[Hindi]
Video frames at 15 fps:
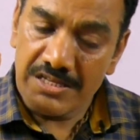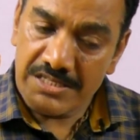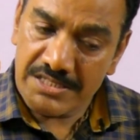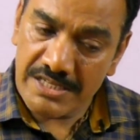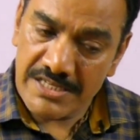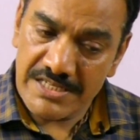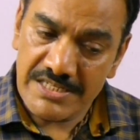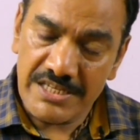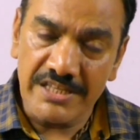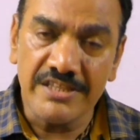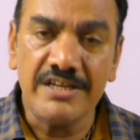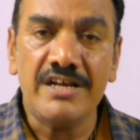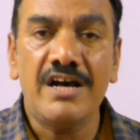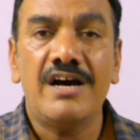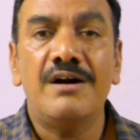संसद
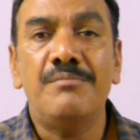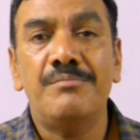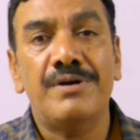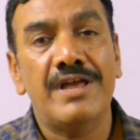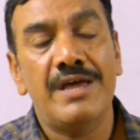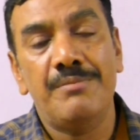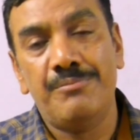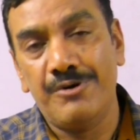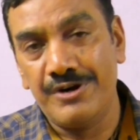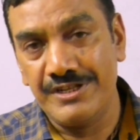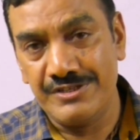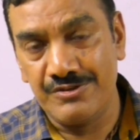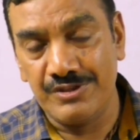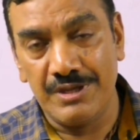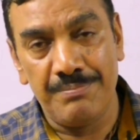का बड़ा
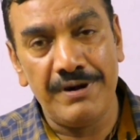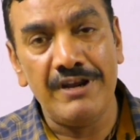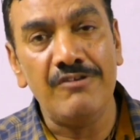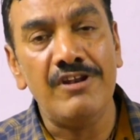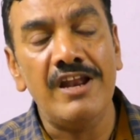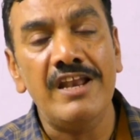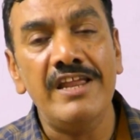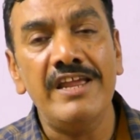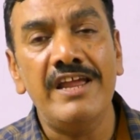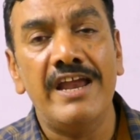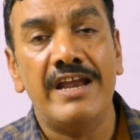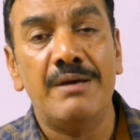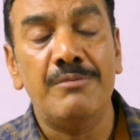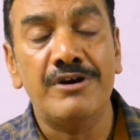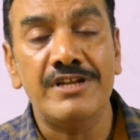इंपॉर्टेंस होता है पर्टिकुलरली
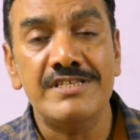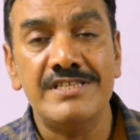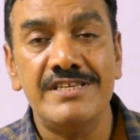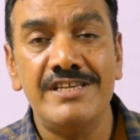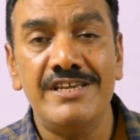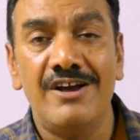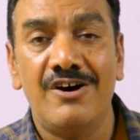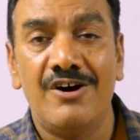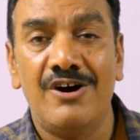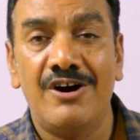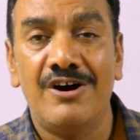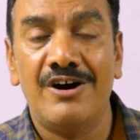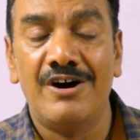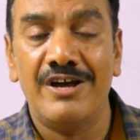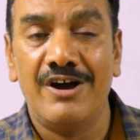डेमोक्रेसी
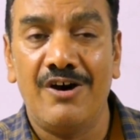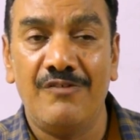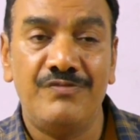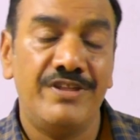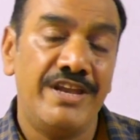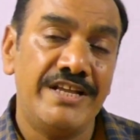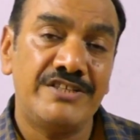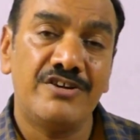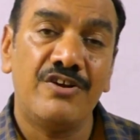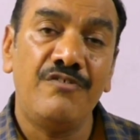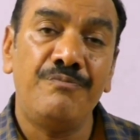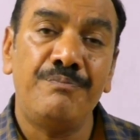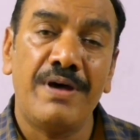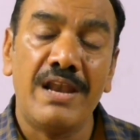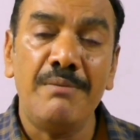ऑफ द नेचर
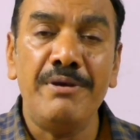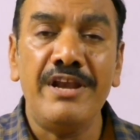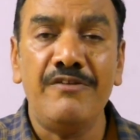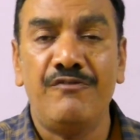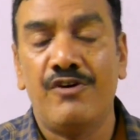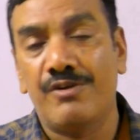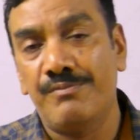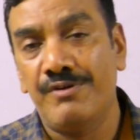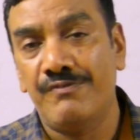ऑफ पार्लियामेंट्री फॉर्म